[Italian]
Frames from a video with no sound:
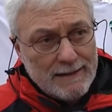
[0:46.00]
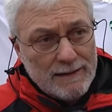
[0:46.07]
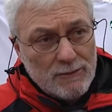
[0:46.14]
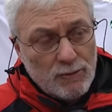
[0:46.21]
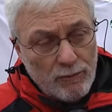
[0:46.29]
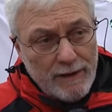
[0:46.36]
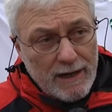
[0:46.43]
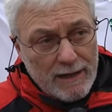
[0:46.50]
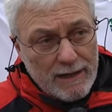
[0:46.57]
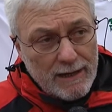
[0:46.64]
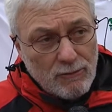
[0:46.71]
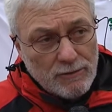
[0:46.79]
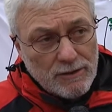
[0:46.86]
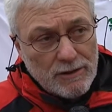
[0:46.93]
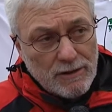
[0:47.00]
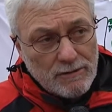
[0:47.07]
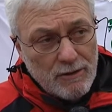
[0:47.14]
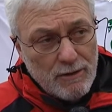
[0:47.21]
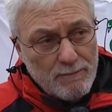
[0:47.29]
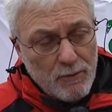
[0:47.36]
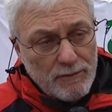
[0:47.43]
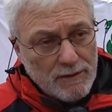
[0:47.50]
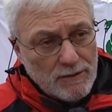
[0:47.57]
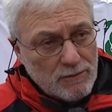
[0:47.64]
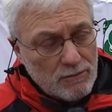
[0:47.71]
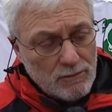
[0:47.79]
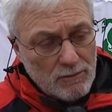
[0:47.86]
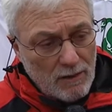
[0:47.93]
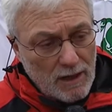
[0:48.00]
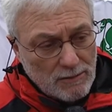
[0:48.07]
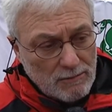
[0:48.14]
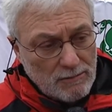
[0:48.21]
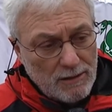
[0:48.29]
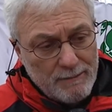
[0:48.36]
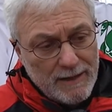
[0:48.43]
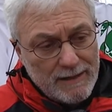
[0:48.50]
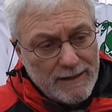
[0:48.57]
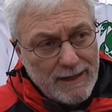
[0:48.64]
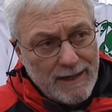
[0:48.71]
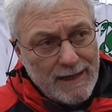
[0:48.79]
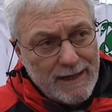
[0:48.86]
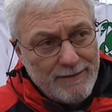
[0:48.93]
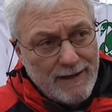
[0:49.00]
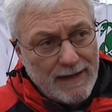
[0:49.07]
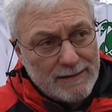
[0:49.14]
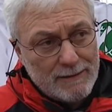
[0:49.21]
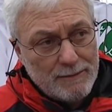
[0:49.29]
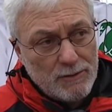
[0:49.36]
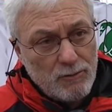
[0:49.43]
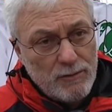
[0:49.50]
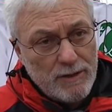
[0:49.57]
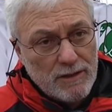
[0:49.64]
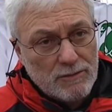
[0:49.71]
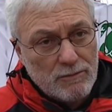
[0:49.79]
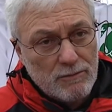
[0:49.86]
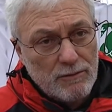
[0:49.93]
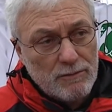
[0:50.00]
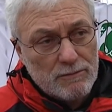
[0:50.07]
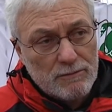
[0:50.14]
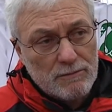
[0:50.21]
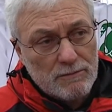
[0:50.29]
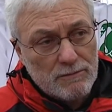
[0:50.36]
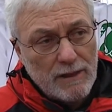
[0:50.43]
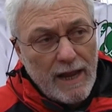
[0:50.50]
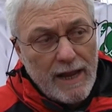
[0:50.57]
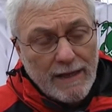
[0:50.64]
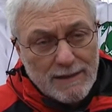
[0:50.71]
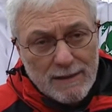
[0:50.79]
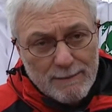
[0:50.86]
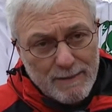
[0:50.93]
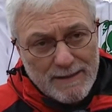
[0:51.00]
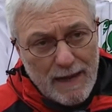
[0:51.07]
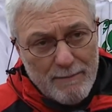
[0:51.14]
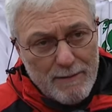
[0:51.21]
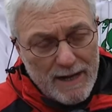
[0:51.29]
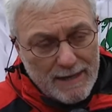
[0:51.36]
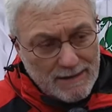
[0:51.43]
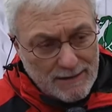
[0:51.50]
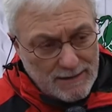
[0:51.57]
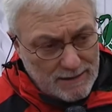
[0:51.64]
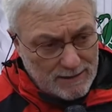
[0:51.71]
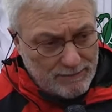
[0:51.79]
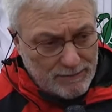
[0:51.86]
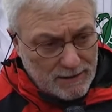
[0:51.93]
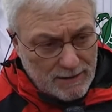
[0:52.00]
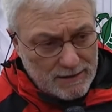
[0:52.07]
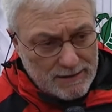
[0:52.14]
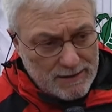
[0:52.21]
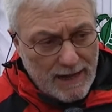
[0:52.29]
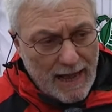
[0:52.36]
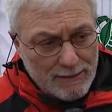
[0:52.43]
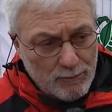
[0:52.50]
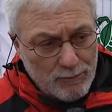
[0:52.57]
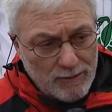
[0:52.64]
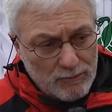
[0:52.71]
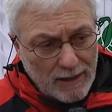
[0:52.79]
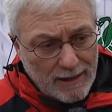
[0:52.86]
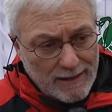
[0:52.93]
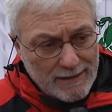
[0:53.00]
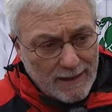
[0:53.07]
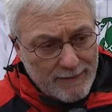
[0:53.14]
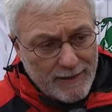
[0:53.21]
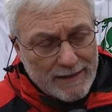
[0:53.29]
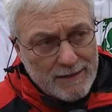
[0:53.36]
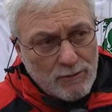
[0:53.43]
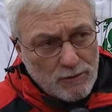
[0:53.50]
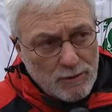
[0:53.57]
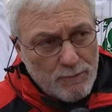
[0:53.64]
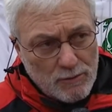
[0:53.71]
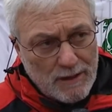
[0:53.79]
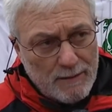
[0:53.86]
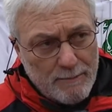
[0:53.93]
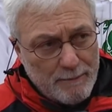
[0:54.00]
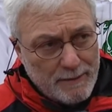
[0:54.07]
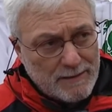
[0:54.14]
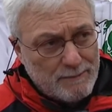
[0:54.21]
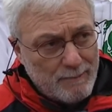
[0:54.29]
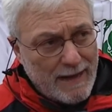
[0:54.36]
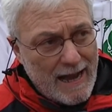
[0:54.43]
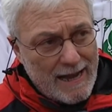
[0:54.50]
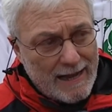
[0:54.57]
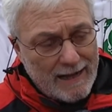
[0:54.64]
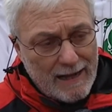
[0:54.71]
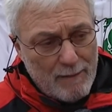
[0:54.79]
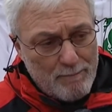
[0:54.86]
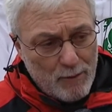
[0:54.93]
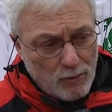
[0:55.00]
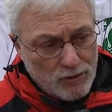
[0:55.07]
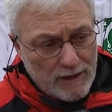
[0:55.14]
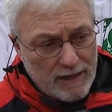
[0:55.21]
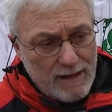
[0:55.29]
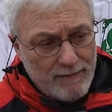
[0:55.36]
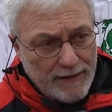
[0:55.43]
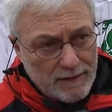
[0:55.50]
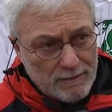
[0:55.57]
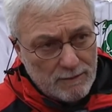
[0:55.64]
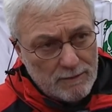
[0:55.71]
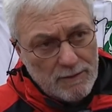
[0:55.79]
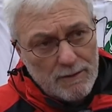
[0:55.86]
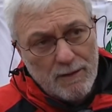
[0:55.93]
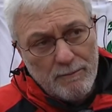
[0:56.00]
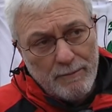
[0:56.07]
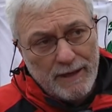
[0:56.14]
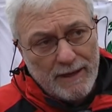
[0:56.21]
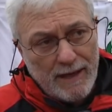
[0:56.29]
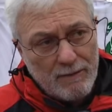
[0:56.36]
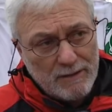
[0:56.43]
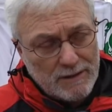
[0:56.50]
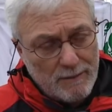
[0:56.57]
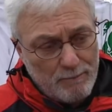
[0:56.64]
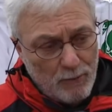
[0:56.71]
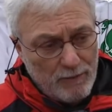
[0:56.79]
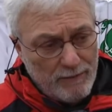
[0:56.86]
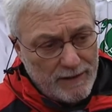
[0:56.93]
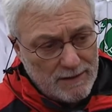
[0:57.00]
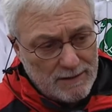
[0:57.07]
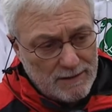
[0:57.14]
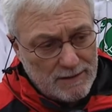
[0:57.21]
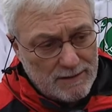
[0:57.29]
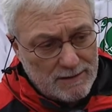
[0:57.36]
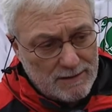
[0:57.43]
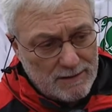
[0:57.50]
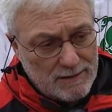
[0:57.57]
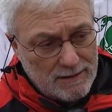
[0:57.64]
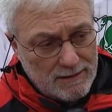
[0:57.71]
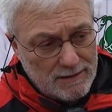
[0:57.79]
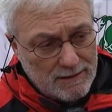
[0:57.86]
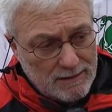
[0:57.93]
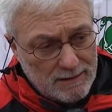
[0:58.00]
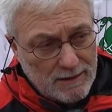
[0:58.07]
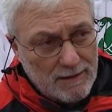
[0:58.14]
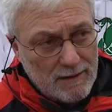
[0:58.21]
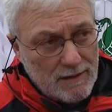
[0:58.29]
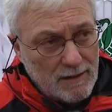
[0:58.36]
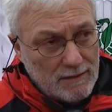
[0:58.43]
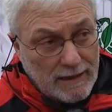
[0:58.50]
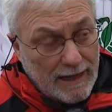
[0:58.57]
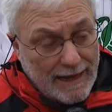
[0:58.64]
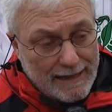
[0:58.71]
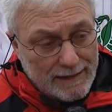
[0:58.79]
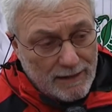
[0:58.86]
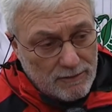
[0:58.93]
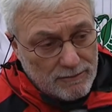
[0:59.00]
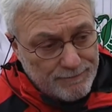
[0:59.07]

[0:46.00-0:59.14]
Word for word: dove le concentrazioni di polveri sono assolutamente elevate, per cui sono è indispensabile che, si, che si, attuino degli interventi, non si può sempre sperare nella pioggia e nel vento perché queste polveri si, si decadano.